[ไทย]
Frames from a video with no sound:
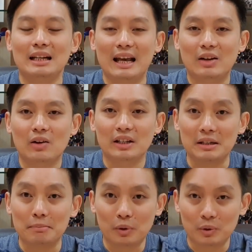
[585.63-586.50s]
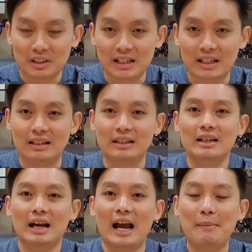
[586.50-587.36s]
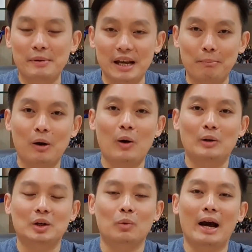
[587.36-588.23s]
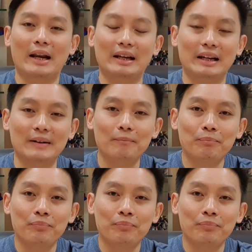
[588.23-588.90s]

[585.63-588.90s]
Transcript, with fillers: และก็กินโปรตีนให้เพียงพอต่อวันนะ